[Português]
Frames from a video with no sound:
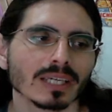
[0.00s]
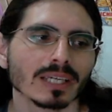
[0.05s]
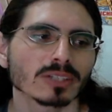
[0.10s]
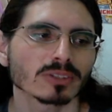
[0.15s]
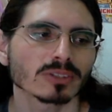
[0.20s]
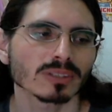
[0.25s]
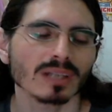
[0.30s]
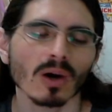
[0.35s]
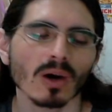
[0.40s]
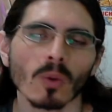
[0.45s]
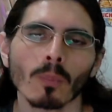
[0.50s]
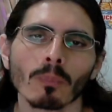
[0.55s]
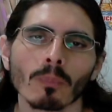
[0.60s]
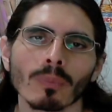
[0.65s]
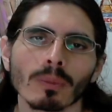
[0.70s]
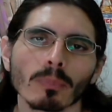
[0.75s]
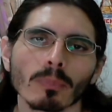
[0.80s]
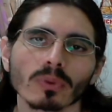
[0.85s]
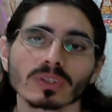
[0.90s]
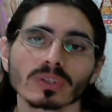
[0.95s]
isso dá
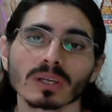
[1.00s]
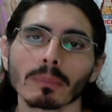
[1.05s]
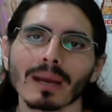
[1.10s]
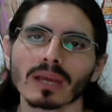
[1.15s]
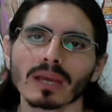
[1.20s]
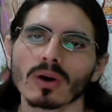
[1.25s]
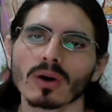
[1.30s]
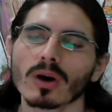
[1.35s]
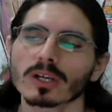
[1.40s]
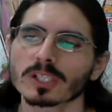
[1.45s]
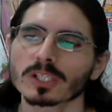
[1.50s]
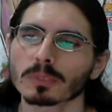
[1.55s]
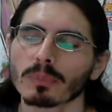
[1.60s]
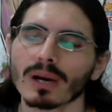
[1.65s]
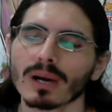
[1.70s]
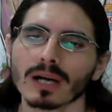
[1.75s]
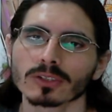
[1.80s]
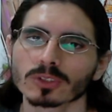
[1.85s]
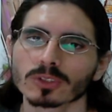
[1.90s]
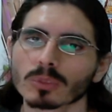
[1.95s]
um poder maior, tipo,
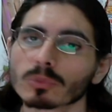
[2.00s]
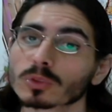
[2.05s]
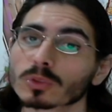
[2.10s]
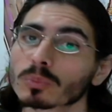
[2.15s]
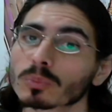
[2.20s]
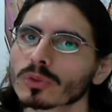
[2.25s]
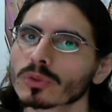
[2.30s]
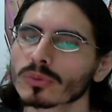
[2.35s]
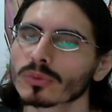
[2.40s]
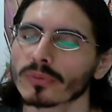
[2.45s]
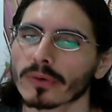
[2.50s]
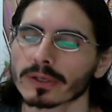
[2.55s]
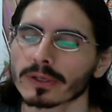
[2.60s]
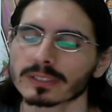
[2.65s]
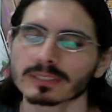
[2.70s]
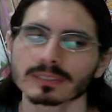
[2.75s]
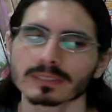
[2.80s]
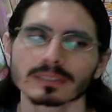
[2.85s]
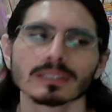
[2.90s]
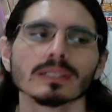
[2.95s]
ah, somos muito
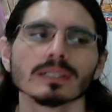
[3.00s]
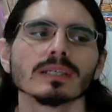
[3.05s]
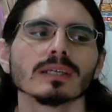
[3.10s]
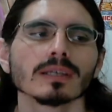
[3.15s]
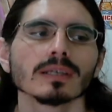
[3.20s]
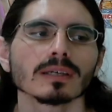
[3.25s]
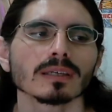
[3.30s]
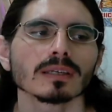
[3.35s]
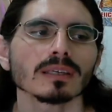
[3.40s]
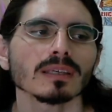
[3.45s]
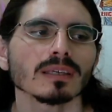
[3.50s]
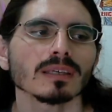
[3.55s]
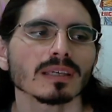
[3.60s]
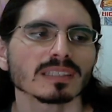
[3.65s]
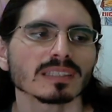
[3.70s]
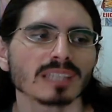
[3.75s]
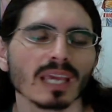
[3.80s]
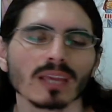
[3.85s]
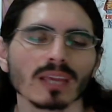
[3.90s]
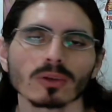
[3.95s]
fortes. E
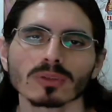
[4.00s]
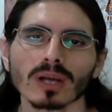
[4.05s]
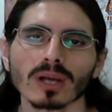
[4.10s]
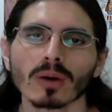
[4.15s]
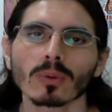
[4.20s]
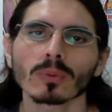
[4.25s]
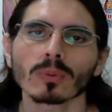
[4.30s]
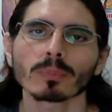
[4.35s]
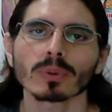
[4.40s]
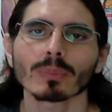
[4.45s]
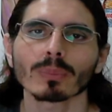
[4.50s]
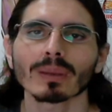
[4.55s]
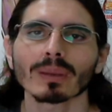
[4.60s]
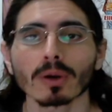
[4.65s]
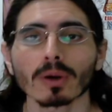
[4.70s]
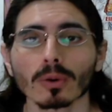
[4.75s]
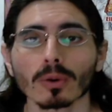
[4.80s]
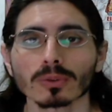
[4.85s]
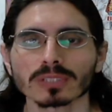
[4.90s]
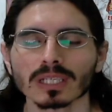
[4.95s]
esse reino está com um
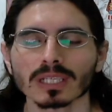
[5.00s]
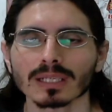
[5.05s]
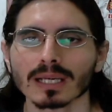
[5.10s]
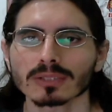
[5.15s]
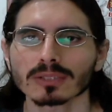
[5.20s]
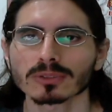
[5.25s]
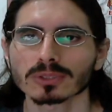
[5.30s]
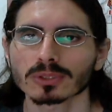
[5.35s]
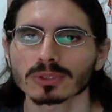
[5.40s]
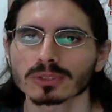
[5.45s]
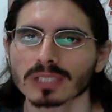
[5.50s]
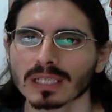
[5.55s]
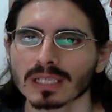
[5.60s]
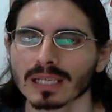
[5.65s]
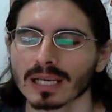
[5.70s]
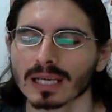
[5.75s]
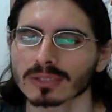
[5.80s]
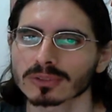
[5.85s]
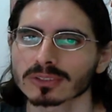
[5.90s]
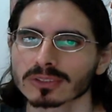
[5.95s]
problema com os renatos, que os
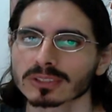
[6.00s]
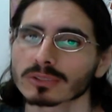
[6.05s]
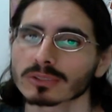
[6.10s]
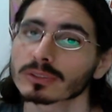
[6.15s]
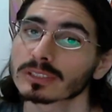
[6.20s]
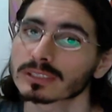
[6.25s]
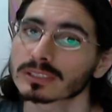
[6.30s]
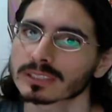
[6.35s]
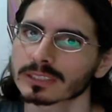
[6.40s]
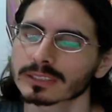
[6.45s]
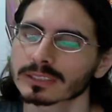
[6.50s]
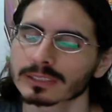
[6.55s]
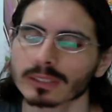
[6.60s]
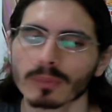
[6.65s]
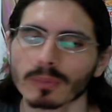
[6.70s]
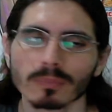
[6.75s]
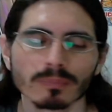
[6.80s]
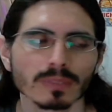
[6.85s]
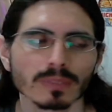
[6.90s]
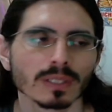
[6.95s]
renatos estão em
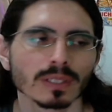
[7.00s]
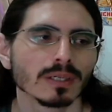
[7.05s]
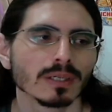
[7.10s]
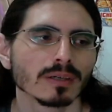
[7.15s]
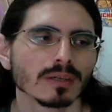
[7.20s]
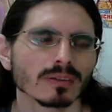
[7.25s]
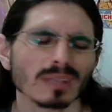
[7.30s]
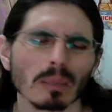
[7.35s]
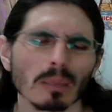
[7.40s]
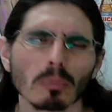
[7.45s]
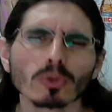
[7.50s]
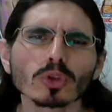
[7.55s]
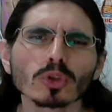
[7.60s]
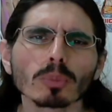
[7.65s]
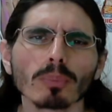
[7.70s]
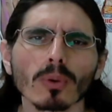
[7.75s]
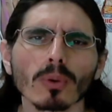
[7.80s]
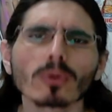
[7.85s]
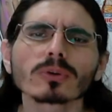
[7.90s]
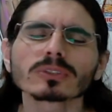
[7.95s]
extinção tem muito
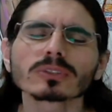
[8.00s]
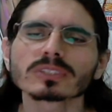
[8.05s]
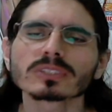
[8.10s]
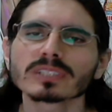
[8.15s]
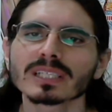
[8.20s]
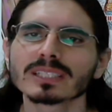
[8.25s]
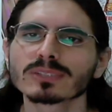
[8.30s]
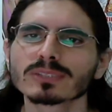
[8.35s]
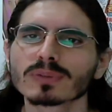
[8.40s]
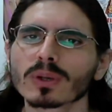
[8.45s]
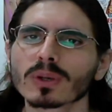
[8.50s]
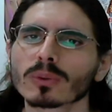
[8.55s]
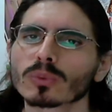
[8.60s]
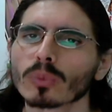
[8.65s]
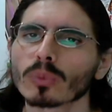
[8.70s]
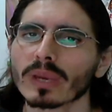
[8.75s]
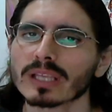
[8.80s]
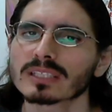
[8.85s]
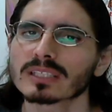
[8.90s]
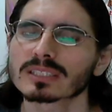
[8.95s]
poucos e eles ficam
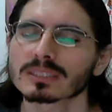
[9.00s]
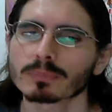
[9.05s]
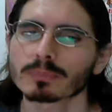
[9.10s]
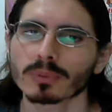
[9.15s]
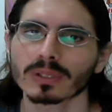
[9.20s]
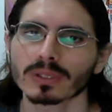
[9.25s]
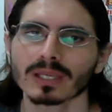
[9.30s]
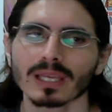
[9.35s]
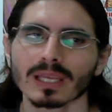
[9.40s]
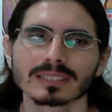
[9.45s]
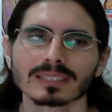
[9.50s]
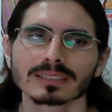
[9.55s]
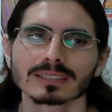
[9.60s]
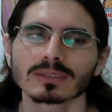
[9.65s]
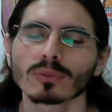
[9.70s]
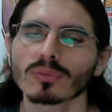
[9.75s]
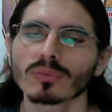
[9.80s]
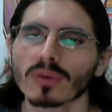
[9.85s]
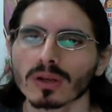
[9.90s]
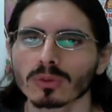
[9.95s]
doentes, porque eles
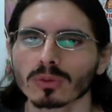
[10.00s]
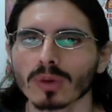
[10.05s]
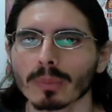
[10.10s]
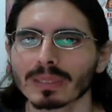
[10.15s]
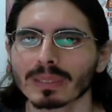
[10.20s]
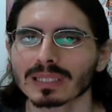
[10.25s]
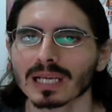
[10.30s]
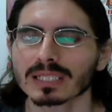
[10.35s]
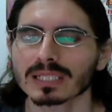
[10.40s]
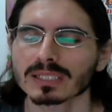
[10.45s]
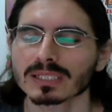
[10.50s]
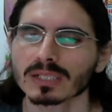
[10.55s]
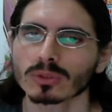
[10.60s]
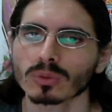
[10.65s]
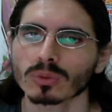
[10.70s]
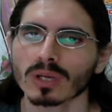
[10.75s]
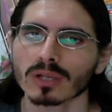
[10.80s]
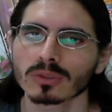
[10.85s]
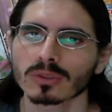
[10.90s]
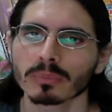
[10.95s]
estão fora do habitat
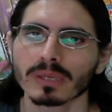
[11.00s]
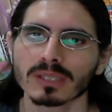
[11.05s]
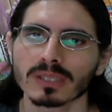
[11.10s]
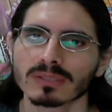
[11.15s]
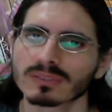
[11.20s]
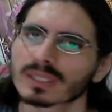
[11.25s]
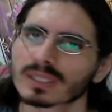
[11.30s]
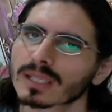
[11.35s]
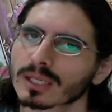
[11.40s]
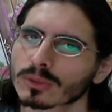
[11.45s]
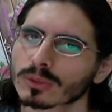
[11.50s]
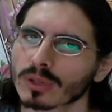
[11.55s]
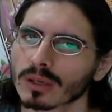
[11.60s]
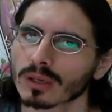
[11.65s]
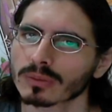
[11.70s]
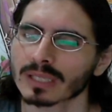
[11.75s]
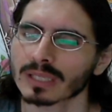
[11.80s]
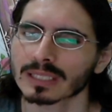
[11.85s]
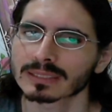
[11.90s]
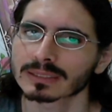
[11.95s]
natural, do meio de vida
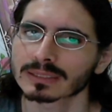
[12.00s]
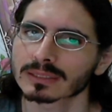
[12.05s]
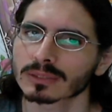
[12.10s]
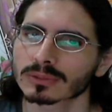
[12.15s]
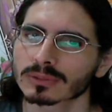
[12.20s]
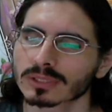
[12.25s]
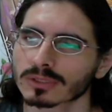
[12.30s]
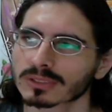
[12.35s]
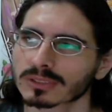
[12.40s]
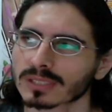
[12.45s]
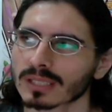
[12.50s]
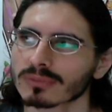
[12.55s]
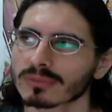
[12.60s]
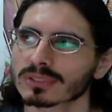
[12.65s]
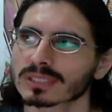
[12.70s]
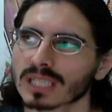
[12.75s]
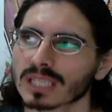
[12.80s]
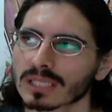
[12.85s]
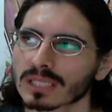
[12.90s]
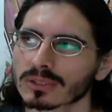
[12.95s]
natural deles, estão sendo
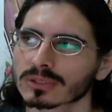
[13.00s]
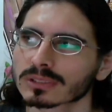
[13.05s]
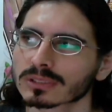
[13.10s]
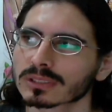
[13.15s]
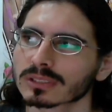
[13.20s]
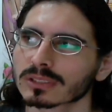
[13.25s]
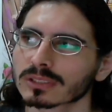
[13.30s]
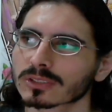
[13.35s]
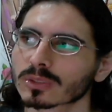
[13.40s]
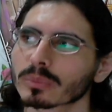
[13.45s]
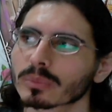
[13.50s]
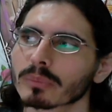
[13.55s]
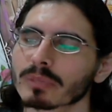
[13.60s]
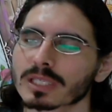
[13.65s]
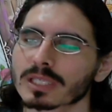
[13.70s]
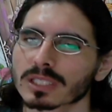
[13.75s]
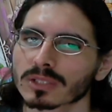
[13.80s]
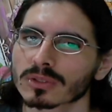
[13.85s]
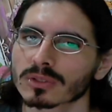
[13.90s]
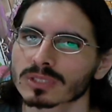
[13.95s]
escravizados e
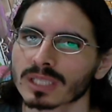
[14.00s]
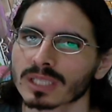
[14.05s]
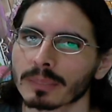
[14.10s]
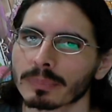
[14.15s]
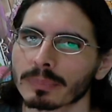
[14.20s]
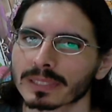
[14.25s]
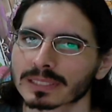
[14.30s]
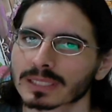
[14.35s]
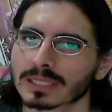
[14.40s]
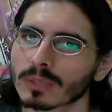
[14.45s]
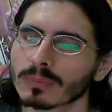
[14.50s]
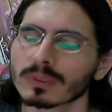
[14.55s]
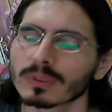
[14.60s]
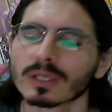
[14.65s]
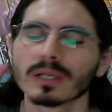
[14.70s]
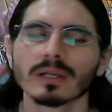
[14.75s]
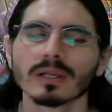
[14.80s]
submetidos à prisão,